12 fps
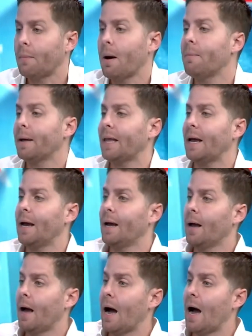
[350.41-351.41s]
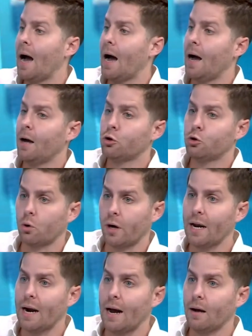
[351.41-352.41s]
Nada más vete a
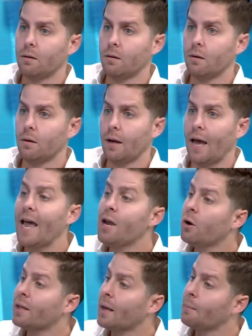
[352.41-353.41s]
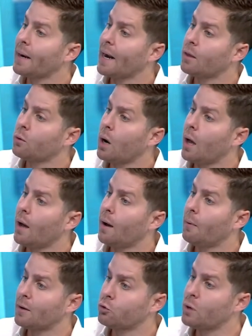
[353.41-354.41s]
Chorrera, ellos están manejando la
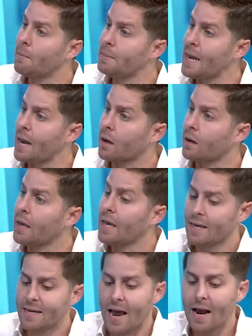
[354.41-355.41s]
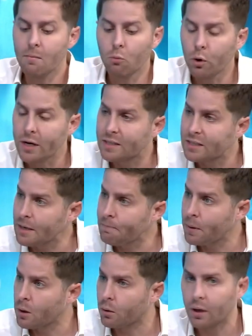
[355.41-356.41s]
basura bien. Y es el
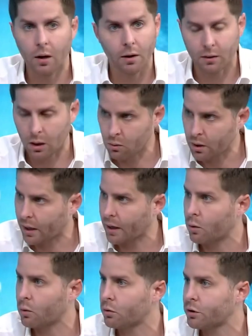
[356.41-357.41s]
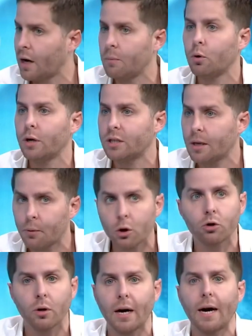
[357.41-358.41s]
municipio, y lo tengo que reconocer, el municipio
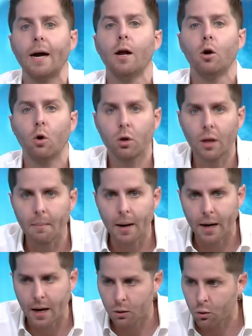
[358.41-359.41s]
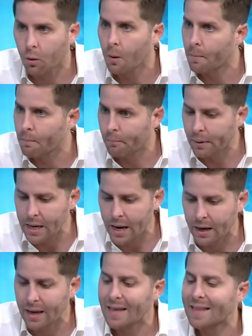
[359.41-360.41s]
de Chorrea lo está manejando
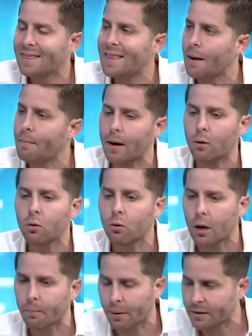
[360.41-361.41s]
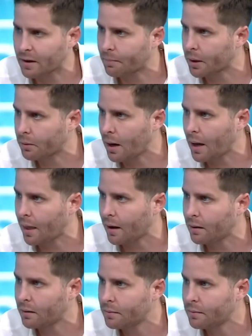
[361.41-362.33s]
bien de a mano con la empresa privada.